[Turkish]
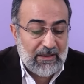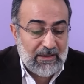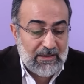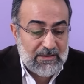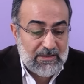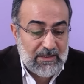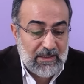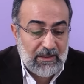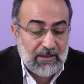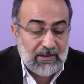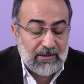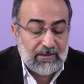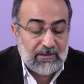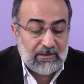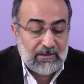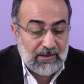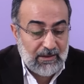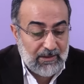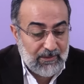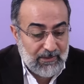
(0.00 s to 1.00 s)
ecel
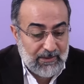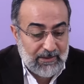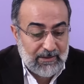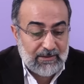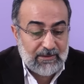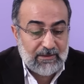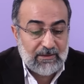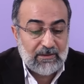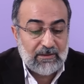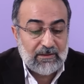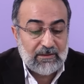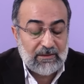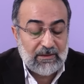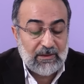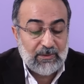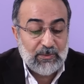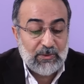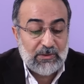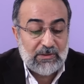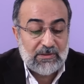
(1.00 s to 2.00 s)
evet
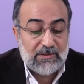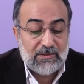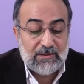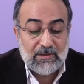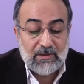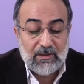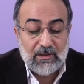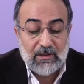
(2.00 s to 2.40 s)
demiş.